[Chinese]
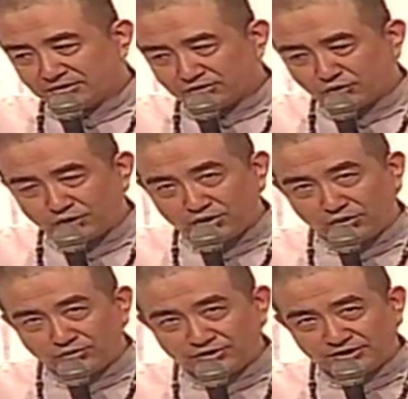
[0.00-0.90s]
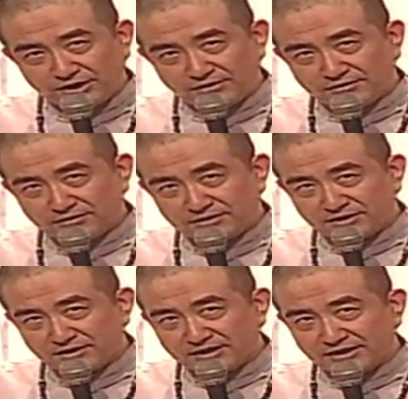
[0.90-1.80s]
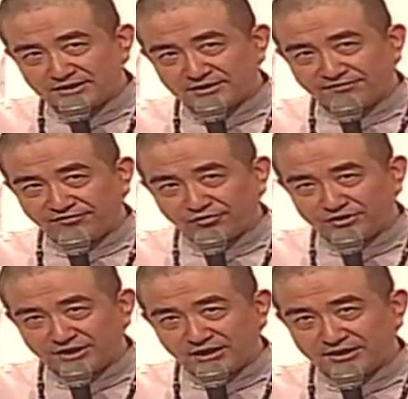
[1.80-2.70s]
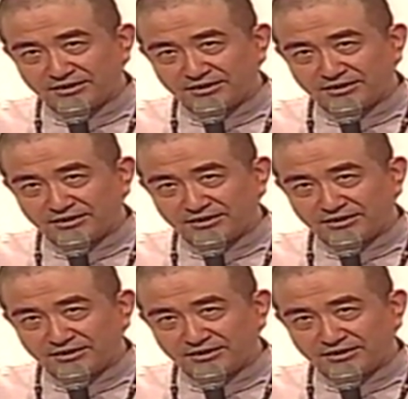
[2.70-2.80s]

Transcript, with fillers: 所谓空间这个概念，在佛家来